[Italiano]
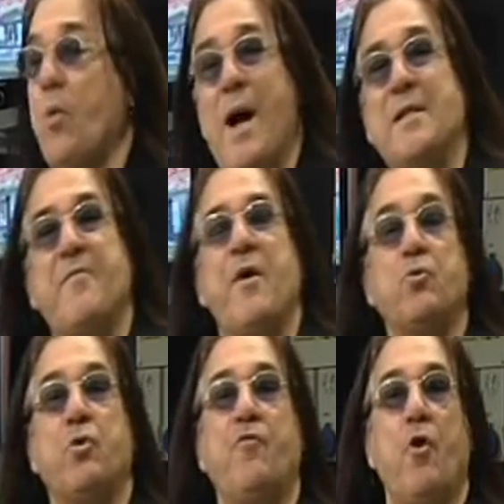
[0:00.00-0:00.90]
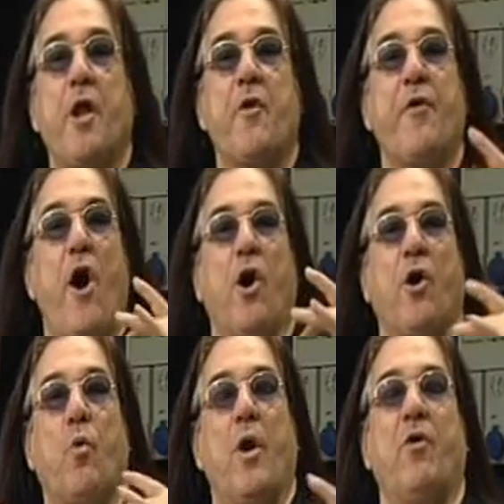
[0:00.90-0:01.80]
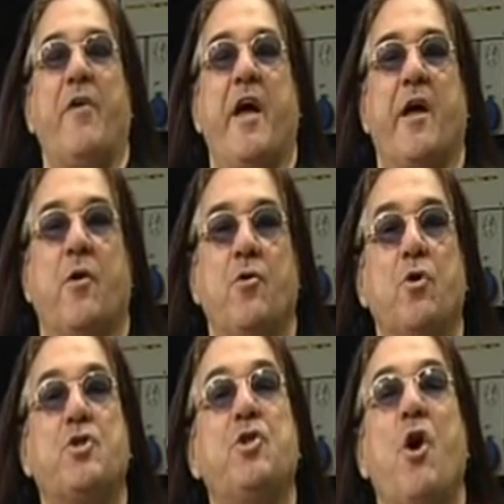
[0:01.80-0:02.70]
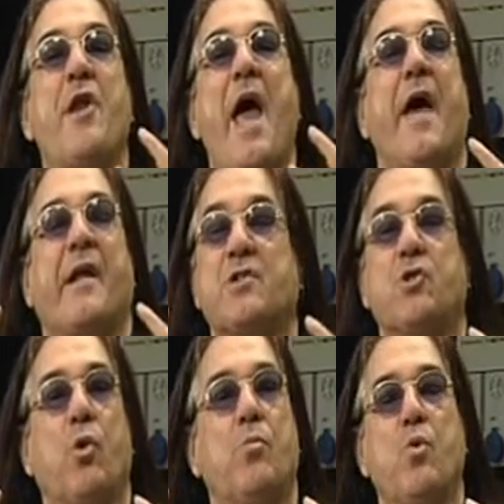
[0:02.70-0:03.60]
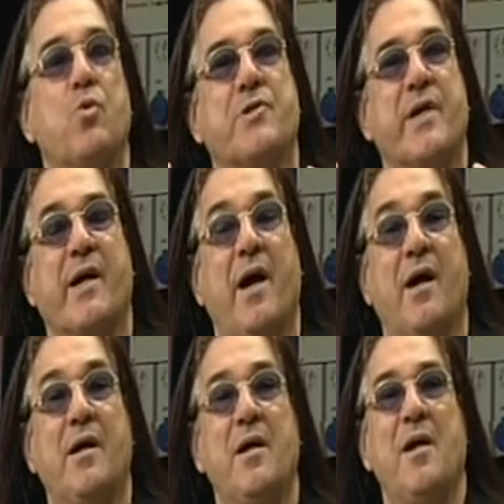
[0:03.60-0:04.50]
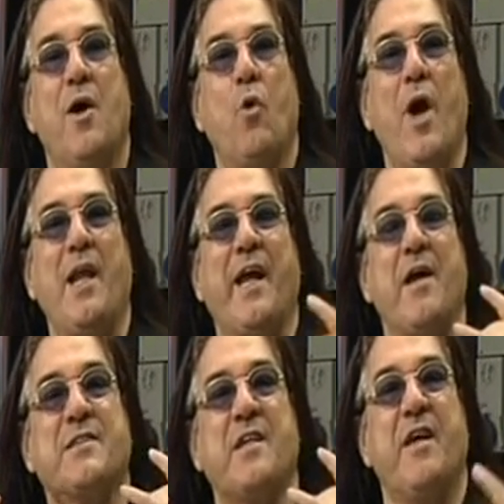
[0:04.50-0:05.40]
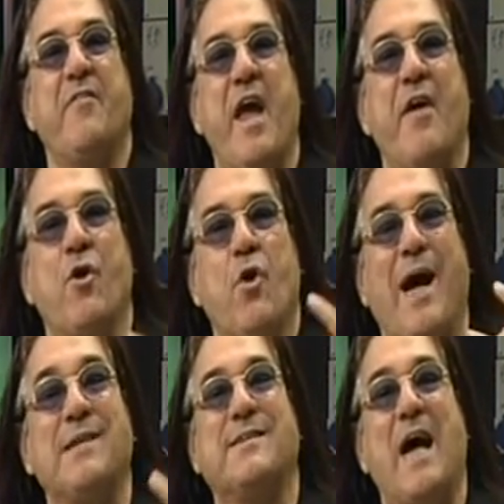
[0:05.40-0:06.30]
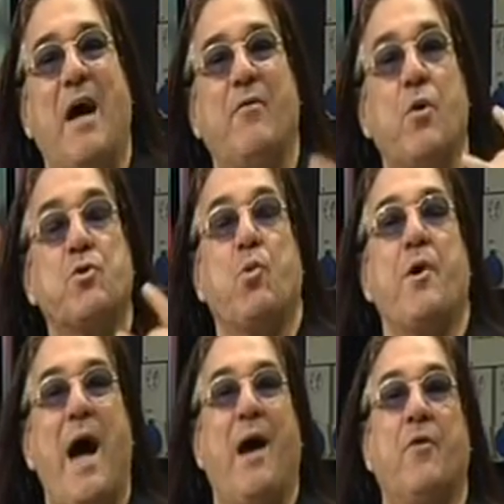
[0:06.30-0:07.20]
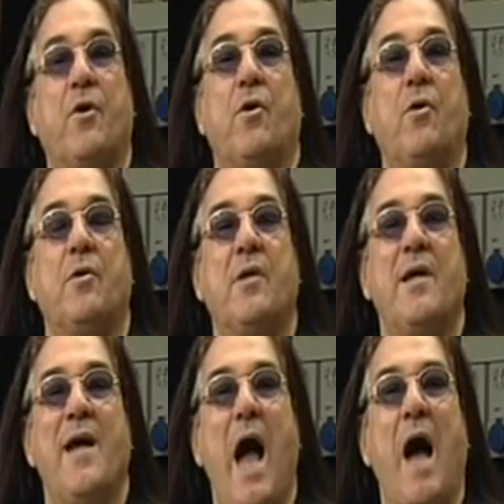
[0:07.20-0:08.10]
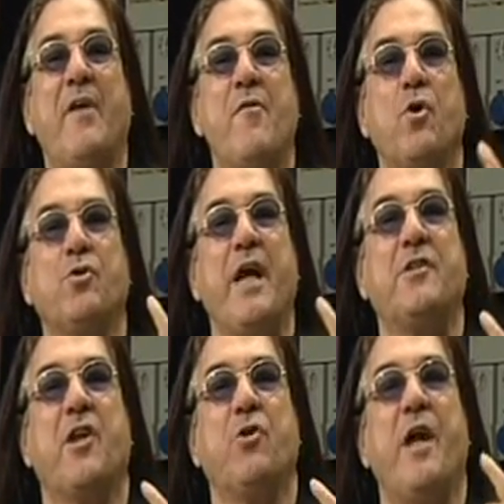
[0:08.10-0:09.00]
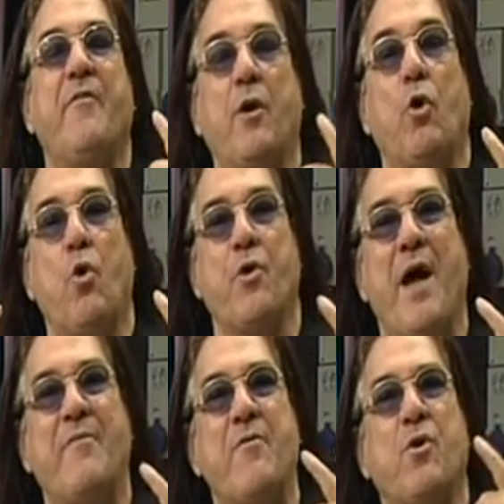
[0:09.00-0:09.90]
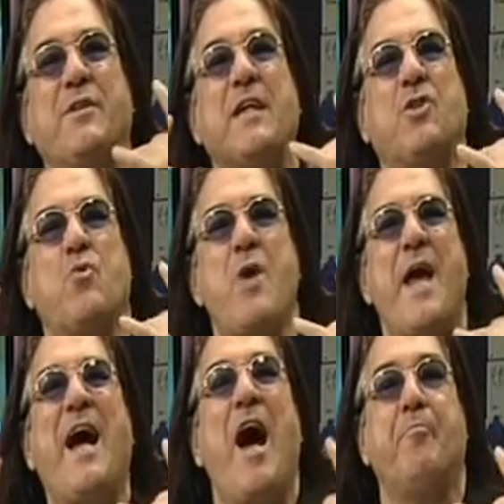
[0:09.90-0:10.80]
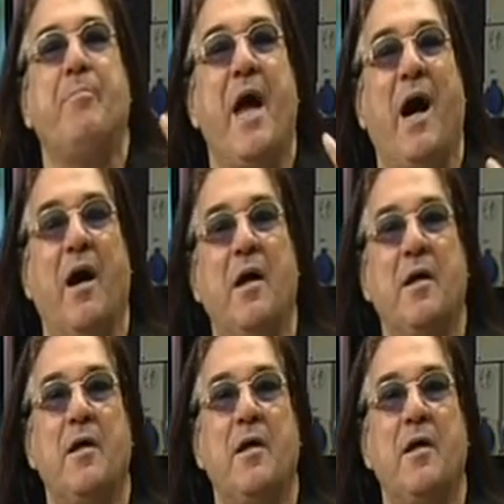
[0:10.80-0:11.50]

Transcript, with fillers: Quando è venuto fuori il rock, quello vero, non, non era solo musica. Quelli che scrivevano, cantavano, suonavano, avevano dentro dei valori, avevano dentro una rabbia.